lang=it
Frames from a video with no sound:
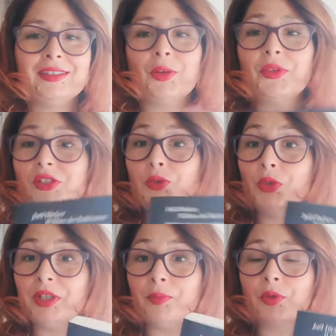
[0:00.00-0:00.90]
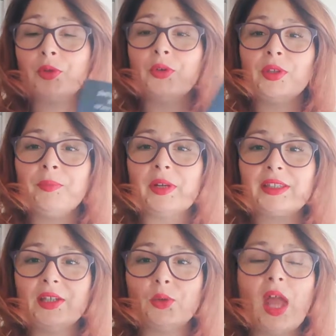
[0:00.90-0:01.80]
da questo libro in
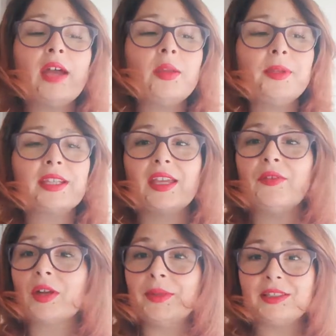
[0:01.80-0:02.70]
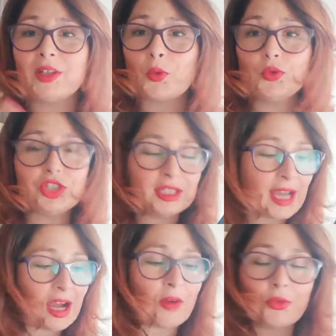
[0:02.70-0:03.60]
particolare perché veramente
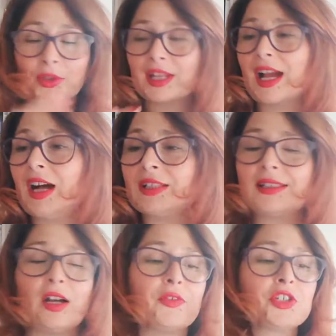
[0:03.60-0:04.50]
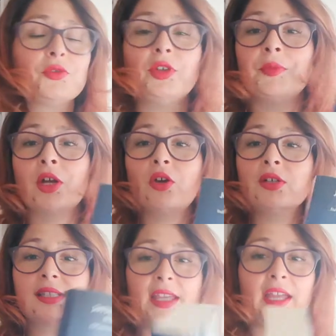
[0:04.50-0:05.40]
cucinavo in casa, facevo le mie
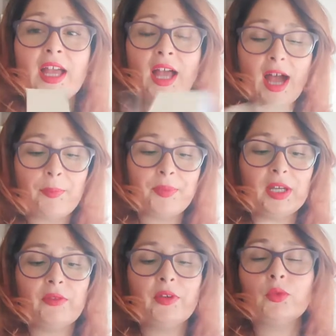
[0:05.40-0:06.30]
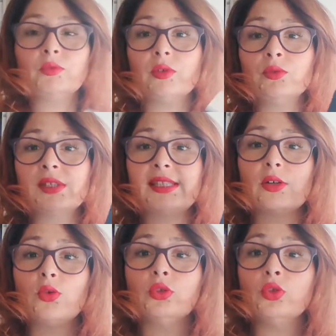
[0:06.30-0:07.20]
cose e appena avevo un, un
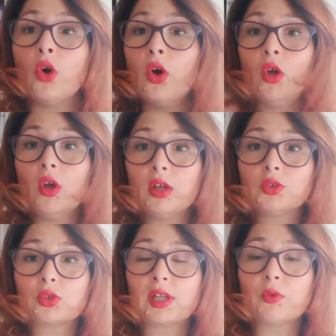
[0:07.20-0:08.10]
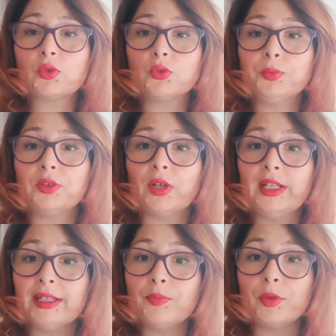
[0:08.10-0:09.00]
secondo tornavo subito
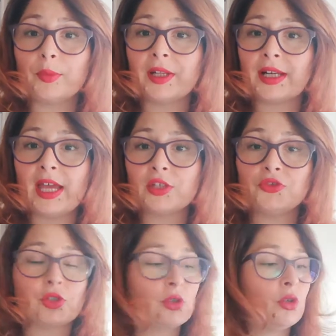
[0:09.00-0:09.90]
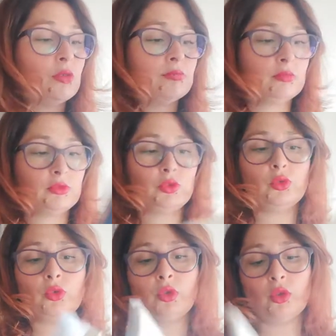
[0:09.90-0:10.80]
al libro per leggerlo. Mm,
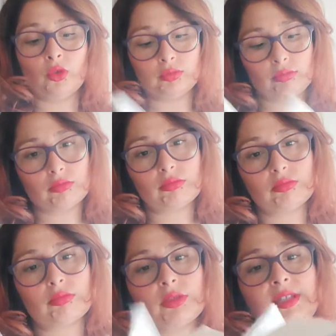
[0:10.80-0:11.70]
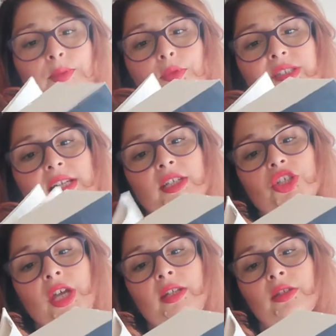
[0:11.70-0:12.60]
sono tipo
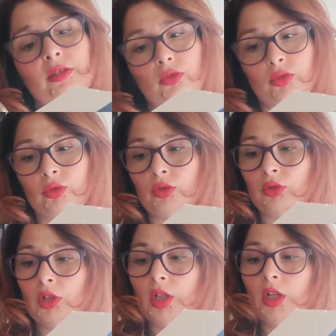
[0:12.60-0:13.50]
600